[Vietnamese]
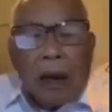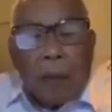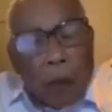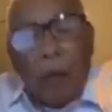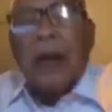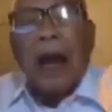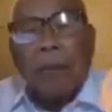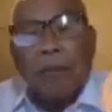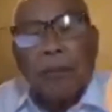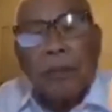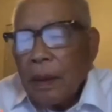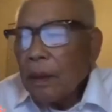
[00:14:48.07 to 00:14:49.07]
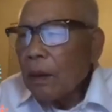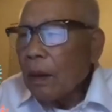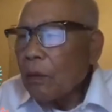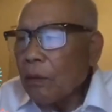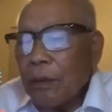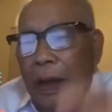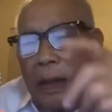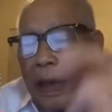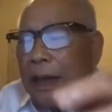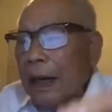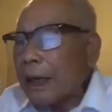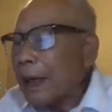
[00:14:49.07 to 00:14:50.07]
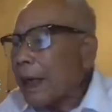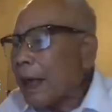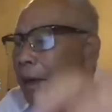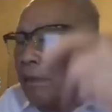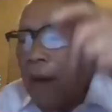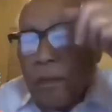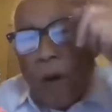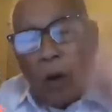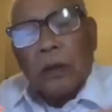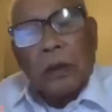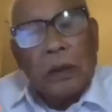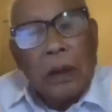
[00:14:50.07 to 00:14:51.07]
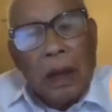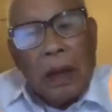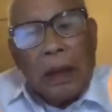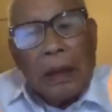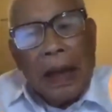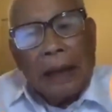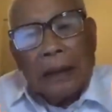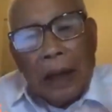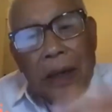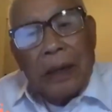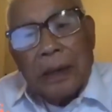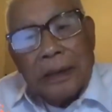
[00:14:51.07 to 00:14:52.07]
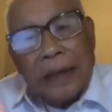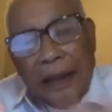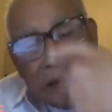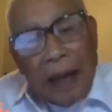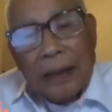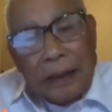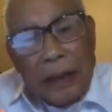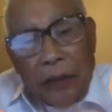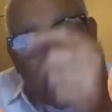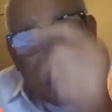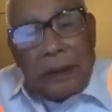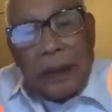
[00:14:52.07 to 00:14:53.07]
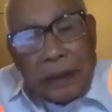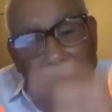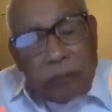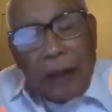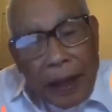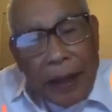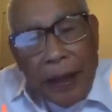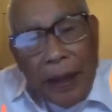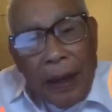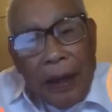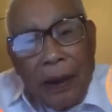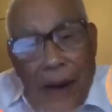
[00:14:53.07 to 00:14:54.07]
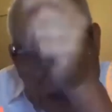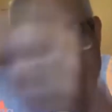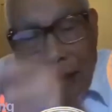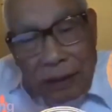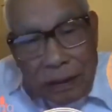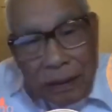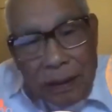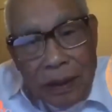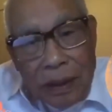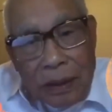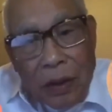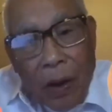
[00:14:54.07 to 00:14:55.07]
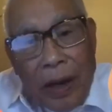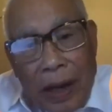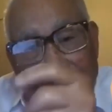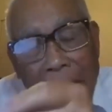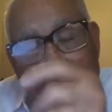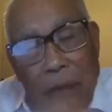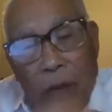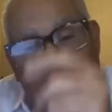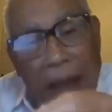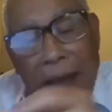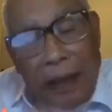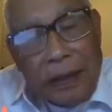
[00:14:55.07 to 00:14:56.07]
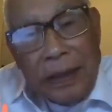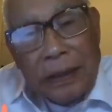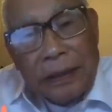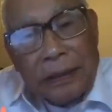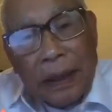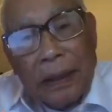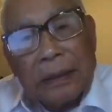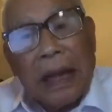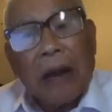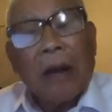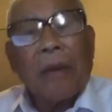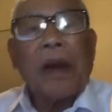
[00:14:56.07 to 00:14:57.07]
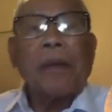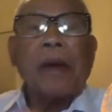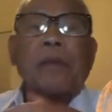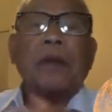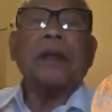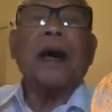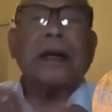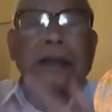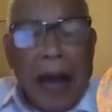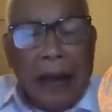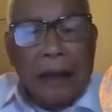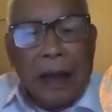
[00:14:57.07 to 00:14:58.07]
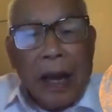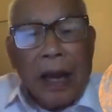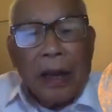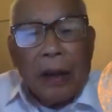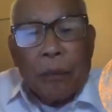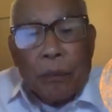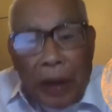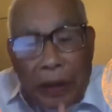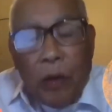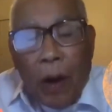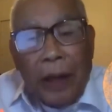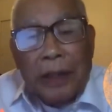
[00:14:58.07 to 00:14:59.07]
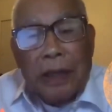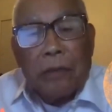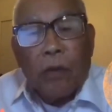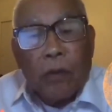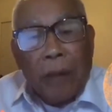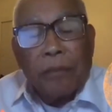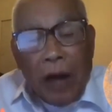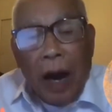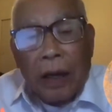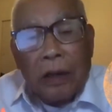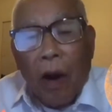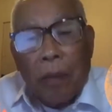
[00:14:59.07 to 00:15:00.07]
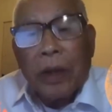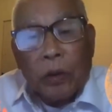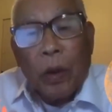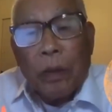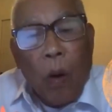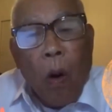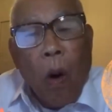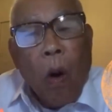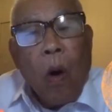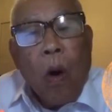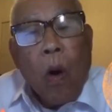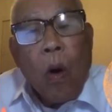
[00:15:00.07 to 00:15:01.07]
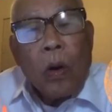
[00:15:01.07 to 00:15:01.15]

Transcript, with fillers: bốn mươi lăm. Quý vị thấy rằng cái bước một là từ giành đại chính quyền từ trong tay người Nhật cho đến ngày mùng hai tháng chín, tức là còn phải một thời gian mình có cái chính phủ lâm thời rồi mới tuyên bố